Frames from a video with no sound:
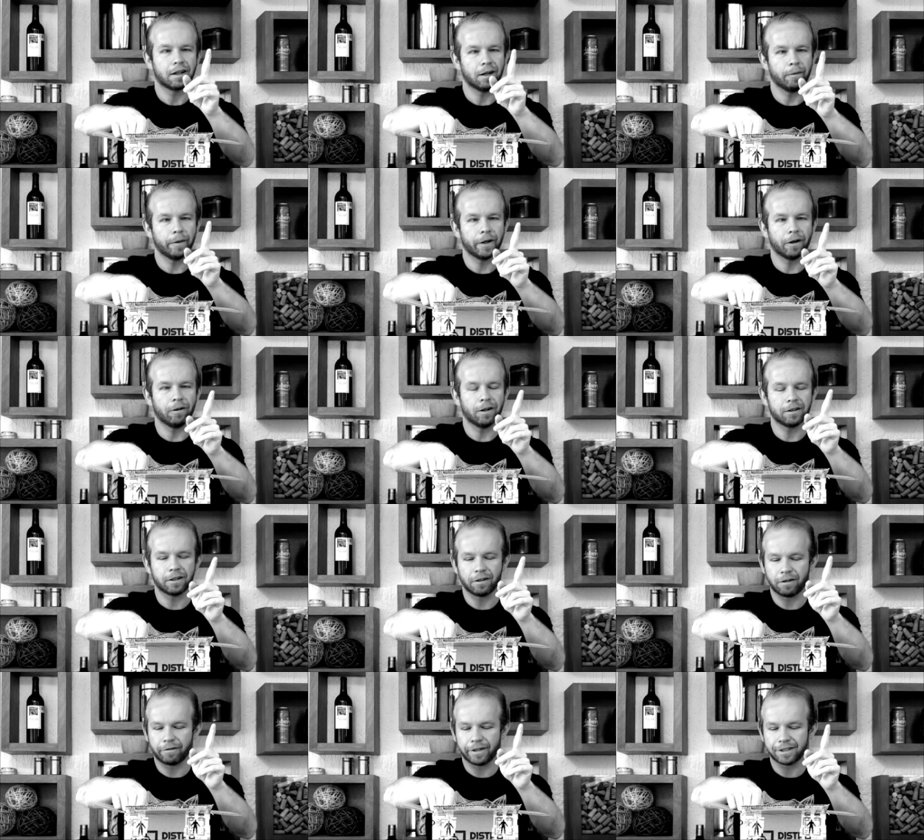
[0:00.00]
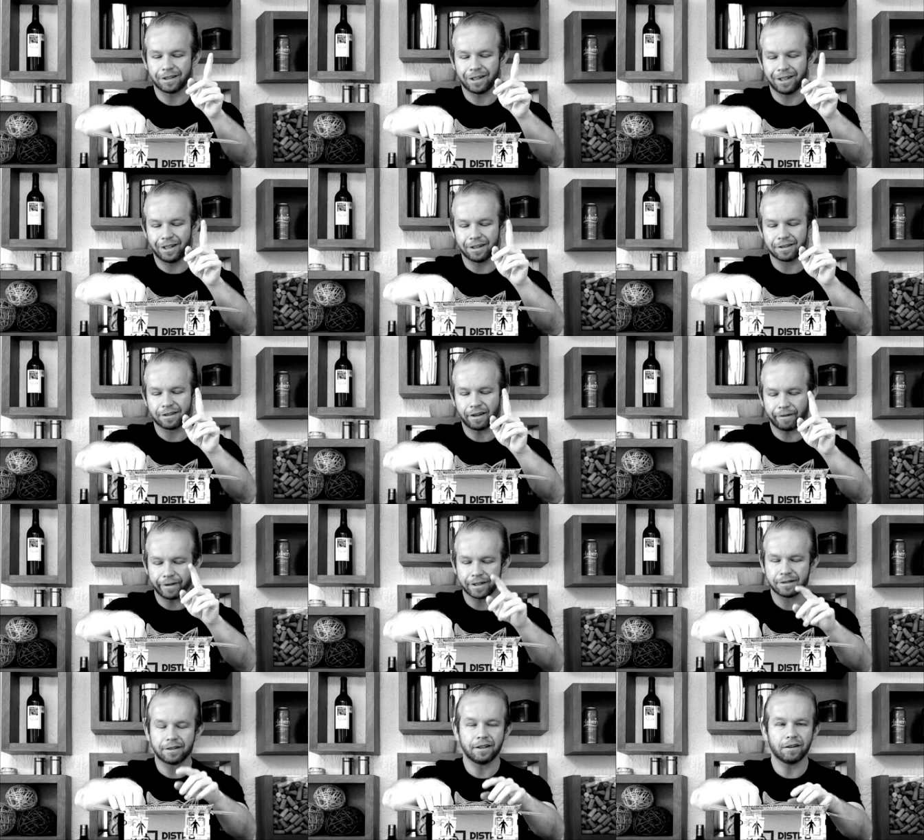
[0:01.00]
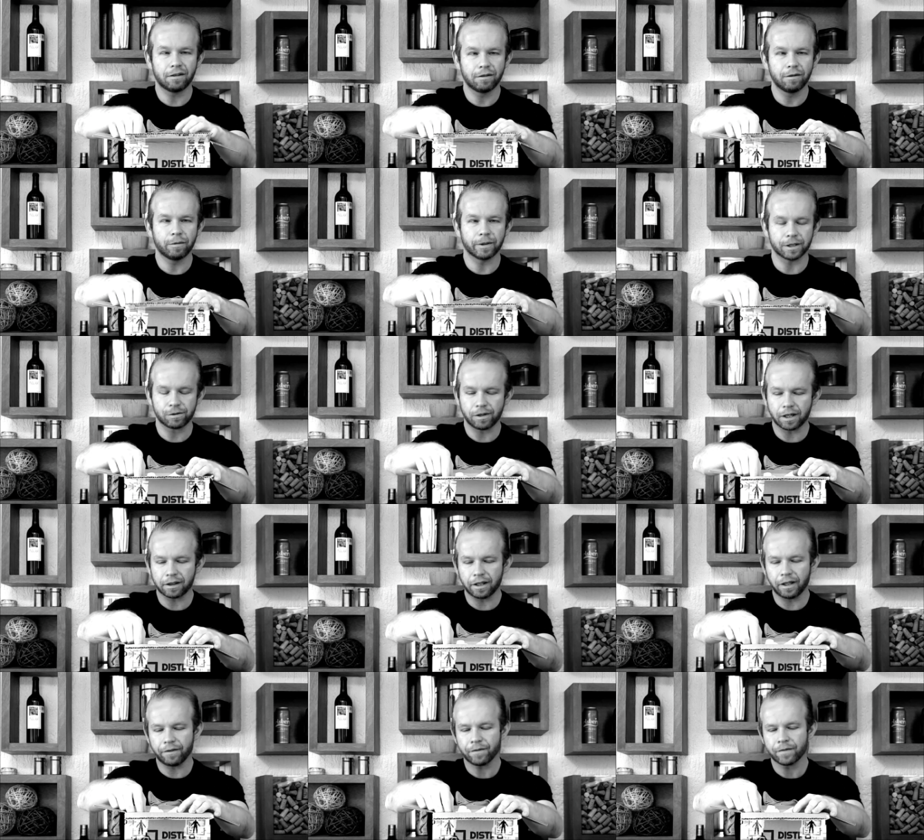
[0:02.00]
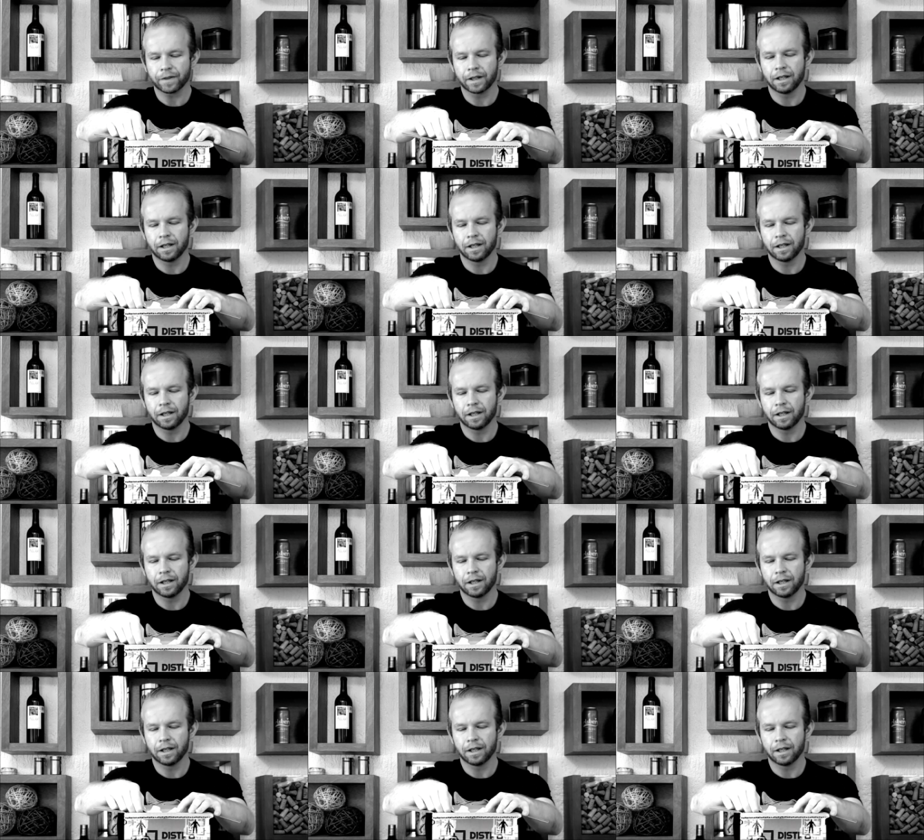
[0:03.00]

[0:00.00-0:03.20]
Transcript: que no me llegó la anterior vez y esta vez sí tuve suerte